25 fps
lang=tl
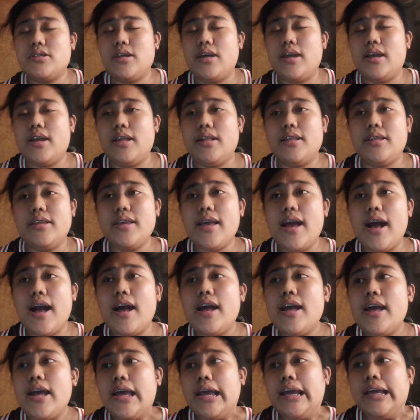And yeah,
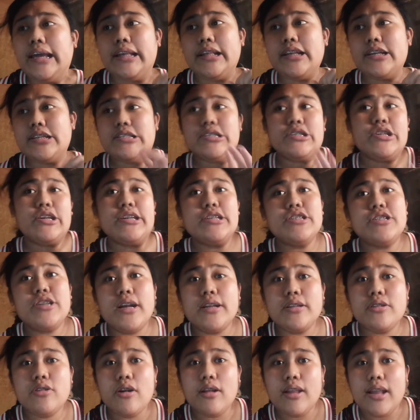
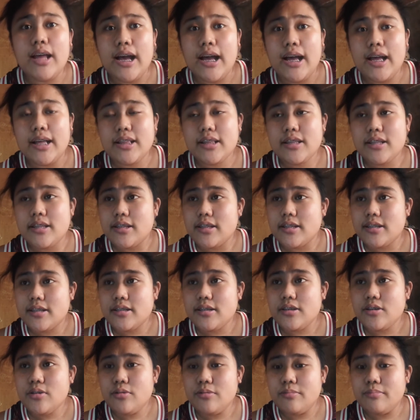ini-screenshot ko lahat
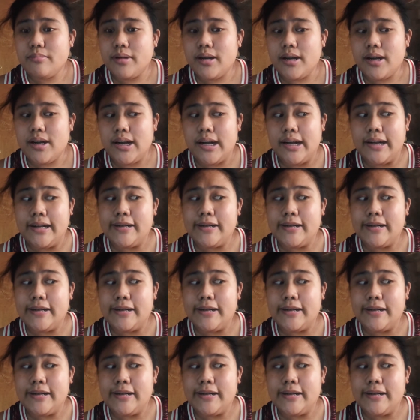yung mga